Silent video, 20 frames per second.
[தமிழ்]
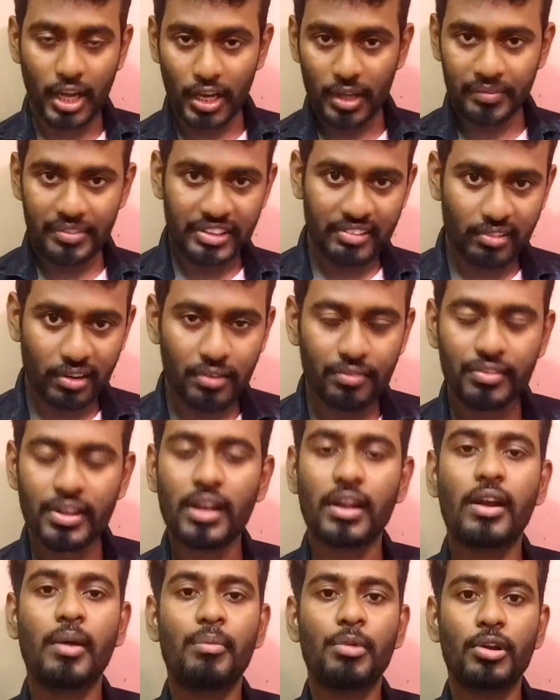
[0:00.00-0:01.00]
ஹலோ எவ்ரி ஒன்
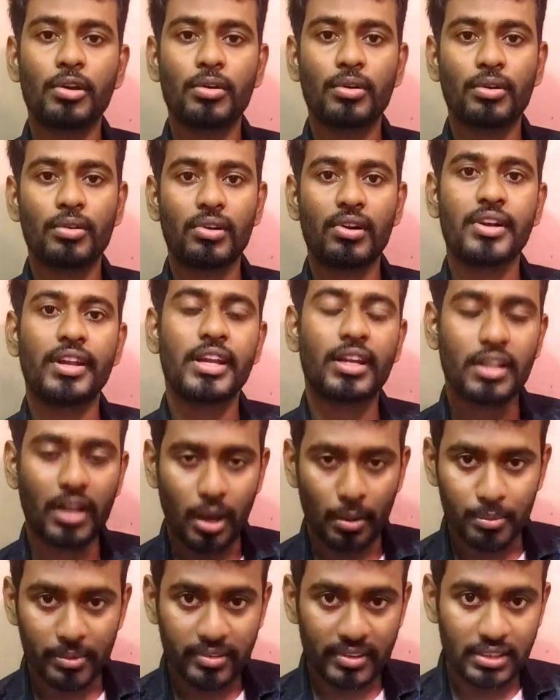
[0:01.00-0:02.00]
வெல்கம் டு கோகுல் டெக்
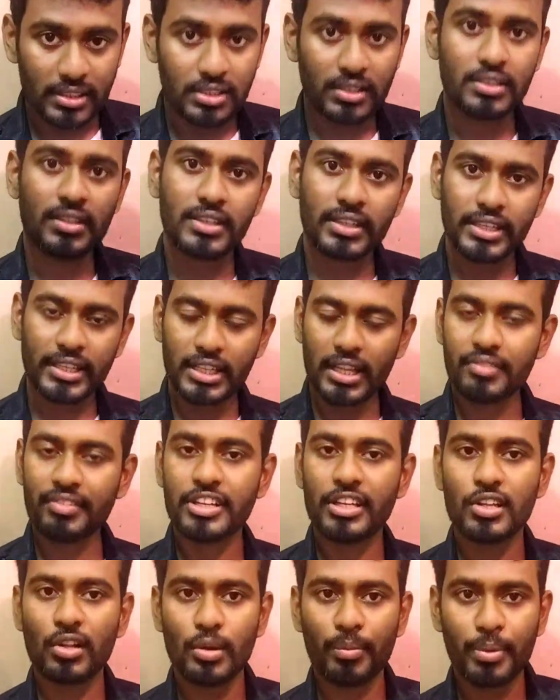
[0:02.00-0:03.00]
நாம் வந்து இந்த
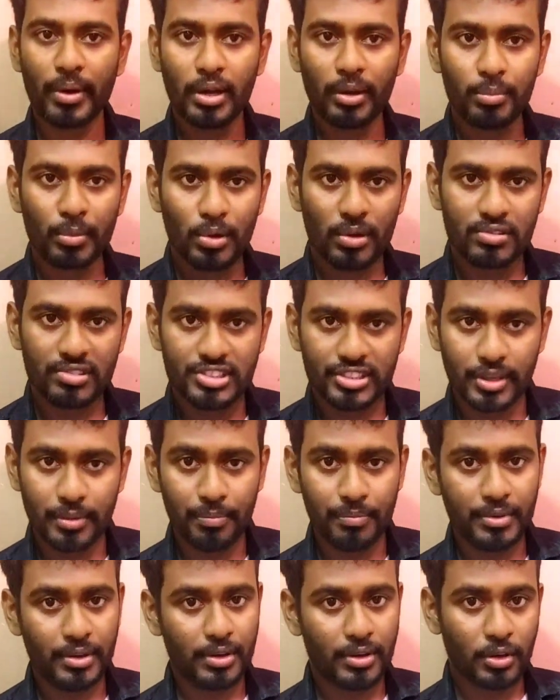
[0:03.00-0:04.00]
வீடியோவில் பார்க்க போகிற
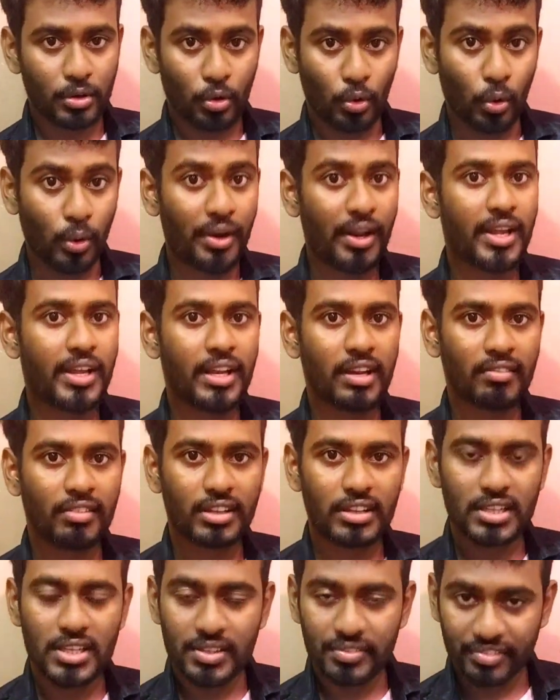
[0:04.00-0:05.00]
விஷயம் ஆன்லைனில்
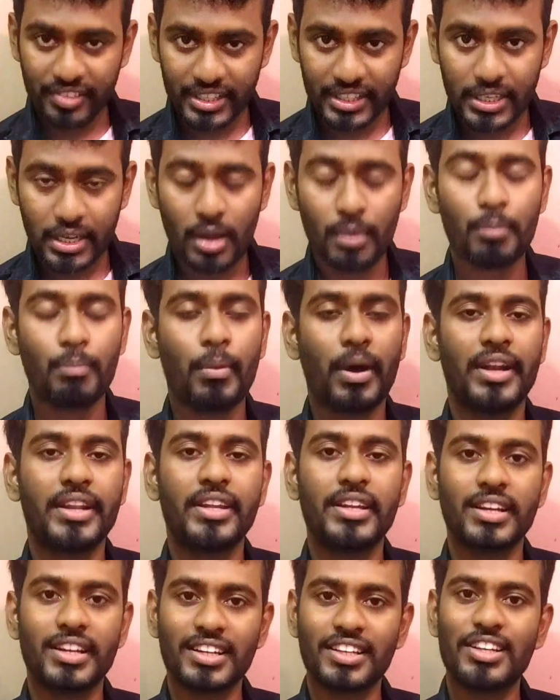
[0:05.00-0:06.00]
வந்து ஃப்ரீயாக
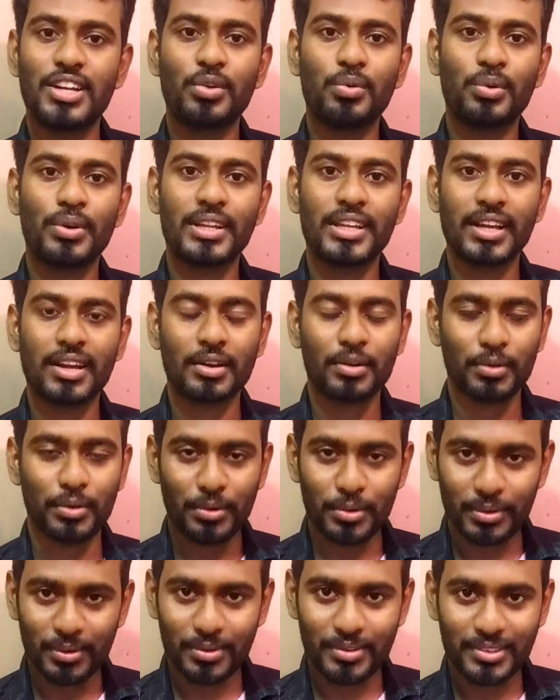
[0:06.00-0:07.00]
மணி எடுக்கக்கூடிய
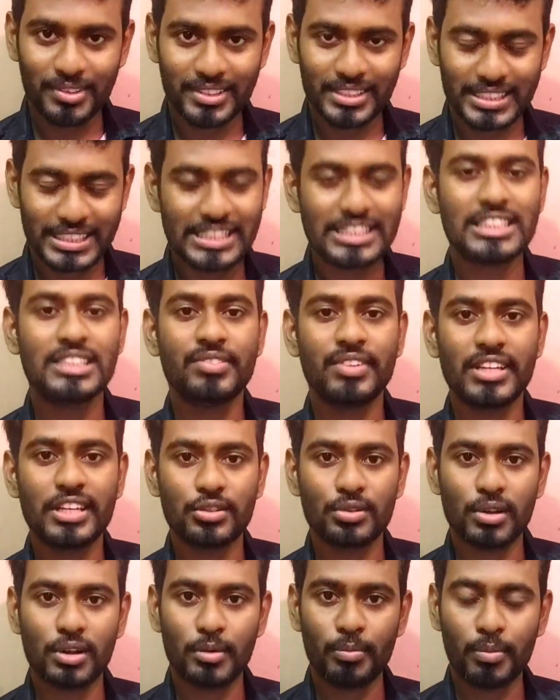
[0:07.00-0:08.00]
ஒரு ஈஸி
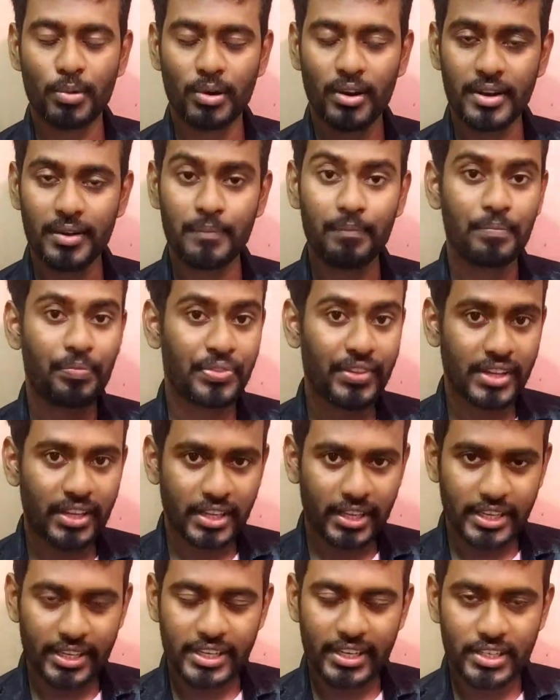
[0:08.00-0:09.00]
வேயை சொல்ல போகிறேன்
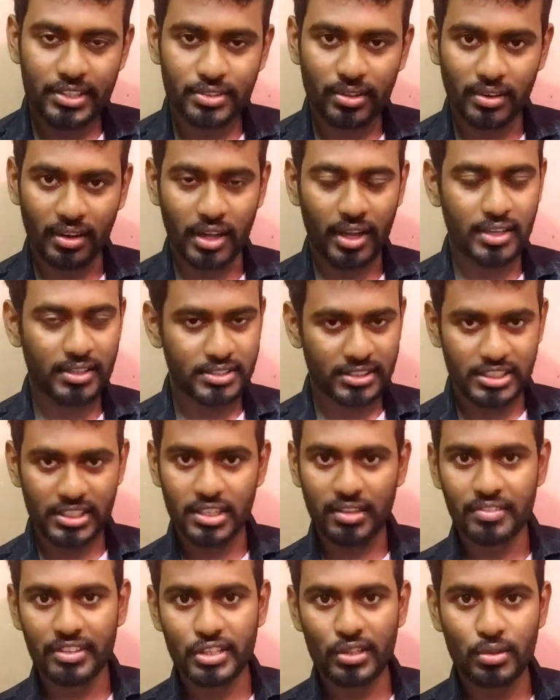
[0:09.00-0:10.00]
என்னென்னு சொன்னால்
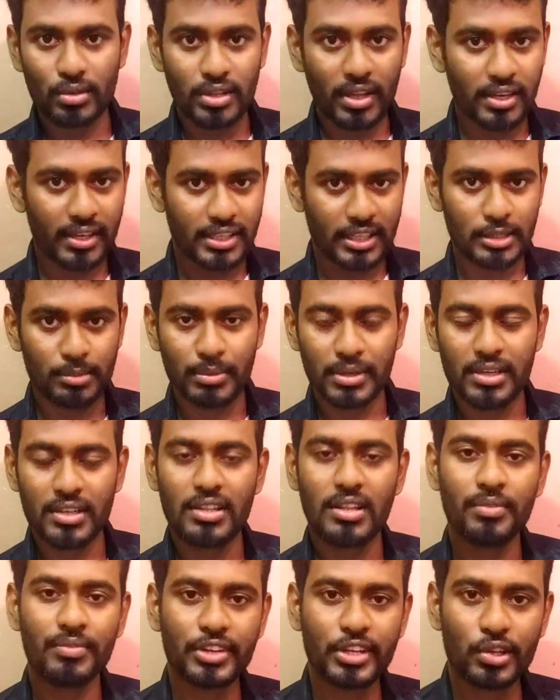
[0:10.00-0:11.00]
சின்ன வீடியோ தான் இது
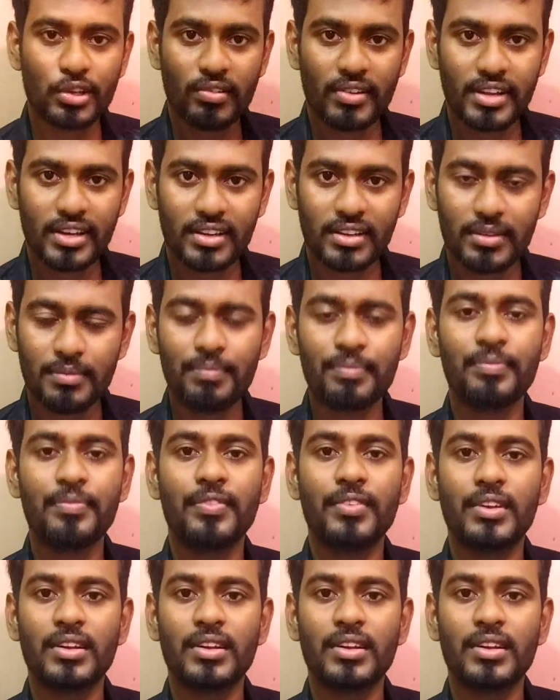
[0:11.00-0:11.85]
மட்டும்தான் வீடியோவாக இருக்கும்